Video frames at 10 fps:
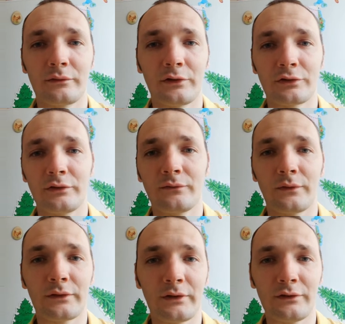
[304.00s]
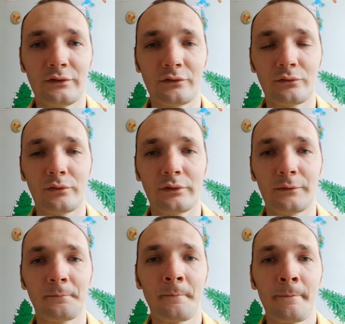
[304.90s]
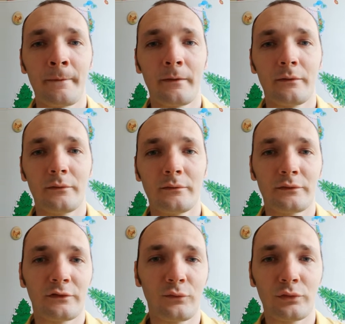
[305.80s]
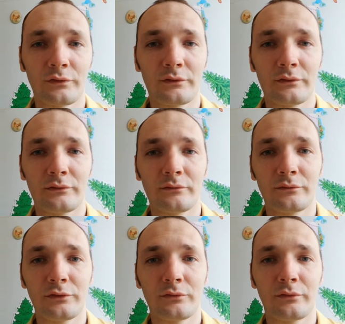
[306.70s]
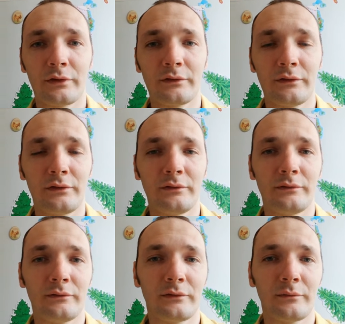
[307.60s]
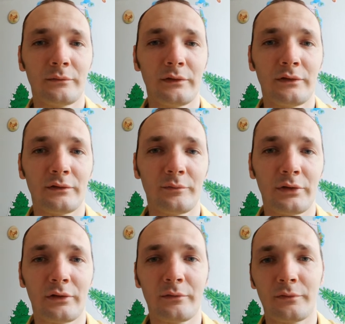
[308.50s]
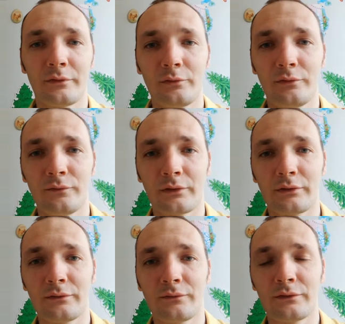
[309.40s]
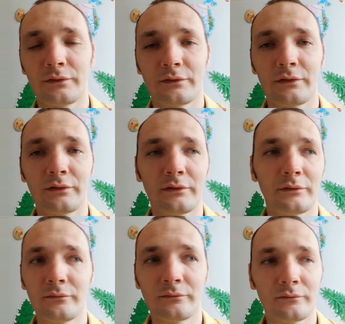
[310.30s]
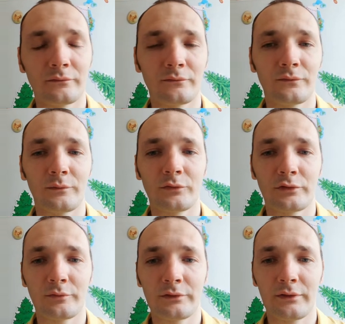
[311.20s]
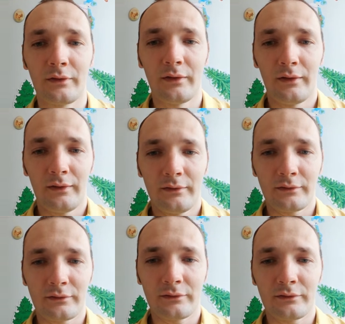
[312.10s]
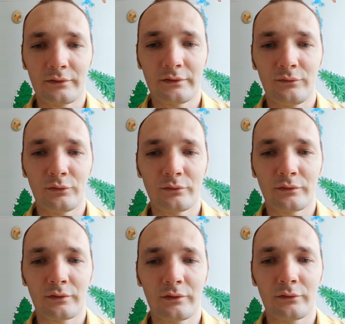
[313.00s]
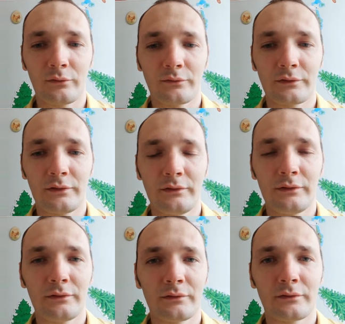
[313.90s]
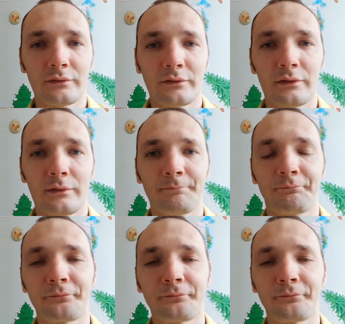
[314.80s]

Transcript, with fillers: каждые 2-3 сезона э, звезды у них уходили, и там Денис Берком, Клюверт и все остальные, вы, может быть, если с 90-х годов следите за